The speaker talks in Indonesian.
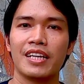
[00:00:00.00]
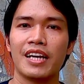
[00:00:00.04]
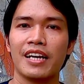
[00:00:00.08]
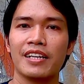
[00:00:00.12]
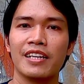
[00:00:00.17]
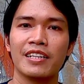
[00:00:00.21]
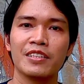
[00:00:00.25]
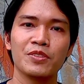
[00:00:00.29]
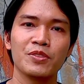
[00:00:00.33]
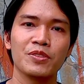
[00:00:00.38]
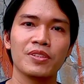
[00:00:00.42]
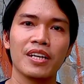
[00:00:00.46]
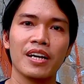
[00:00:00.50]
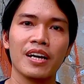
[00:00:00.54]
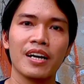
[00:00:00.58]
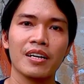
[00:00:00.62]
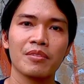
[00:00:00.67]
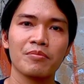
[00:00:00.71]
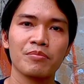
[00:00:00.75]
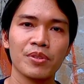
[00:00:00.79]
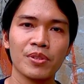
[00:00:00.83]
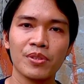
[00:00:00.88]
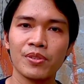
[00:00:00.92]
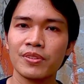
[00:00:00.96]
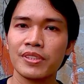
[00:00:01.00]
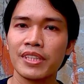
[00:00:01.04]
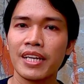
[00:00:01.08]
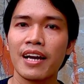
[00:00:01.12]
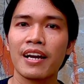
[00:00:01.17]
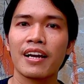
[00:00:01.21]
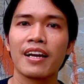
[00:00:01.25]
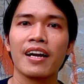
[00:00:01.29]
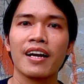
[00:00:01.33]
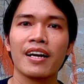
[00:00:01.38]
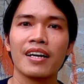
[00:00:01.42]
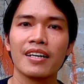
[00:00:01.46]
kadang juga bulunya
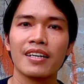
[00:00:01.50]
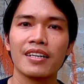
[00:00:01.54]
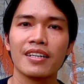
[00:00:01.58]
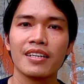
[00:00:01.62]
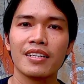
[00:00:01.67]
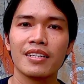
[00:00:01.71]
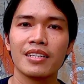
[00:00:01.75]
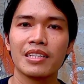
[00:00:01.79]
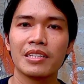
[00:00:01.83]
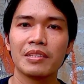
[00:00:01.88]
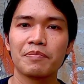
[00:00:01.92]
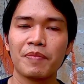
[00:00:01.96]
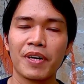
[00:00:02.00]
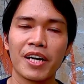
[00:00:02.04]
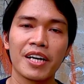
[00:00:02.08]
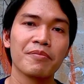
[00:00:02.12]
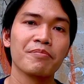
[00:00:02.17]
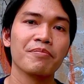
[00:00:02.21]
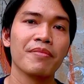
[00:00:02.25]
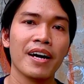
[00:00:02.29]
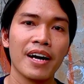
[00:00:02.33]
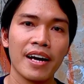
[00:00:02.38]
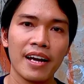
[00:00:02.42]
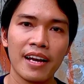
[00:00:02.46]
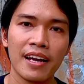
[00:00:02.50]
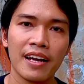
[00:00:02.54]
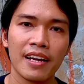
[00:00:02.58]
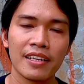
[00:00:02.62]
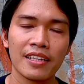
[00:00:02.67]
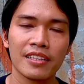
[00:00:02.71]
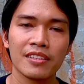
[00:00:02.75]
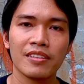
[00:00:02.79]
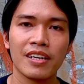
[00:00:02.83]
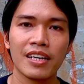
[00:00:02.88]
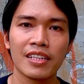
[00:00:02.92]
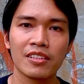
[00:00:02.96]
agak mengembang
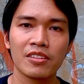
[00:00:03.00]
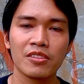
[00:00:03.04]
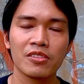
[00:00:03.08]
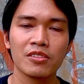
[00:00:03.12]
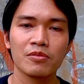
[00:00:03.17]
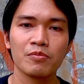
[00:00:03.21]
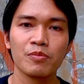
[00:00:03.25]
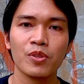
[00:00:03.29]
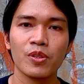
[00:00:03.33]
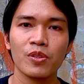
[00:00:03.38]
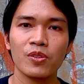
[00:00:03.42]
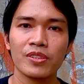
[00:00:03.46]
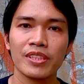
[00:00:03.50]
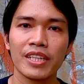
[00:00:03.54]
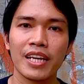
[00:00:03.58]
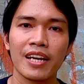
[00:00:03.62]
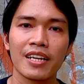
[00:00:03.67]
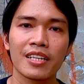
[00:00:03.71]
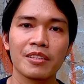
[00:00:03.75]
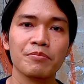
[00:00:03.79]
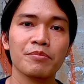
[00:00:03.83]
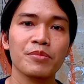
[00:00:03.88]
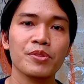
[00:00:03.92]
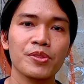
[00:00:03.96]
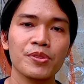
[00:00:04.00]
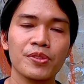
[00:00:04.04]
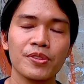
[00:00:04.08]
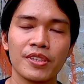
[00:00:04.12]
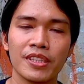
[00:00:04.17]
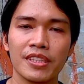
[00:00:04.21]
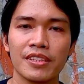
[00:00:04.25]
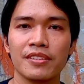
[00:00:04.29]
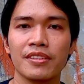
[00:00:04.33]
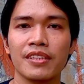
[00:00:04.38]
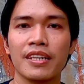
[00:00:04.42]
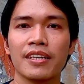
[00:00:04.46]
gitu atau bulunya
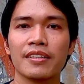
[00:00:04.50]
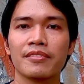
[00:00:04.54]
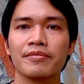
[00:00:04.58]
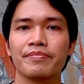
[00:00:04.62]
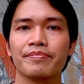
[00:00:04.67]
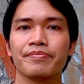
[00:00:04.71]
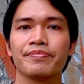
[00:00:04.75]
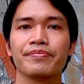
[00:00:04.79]
ngembung gitu ya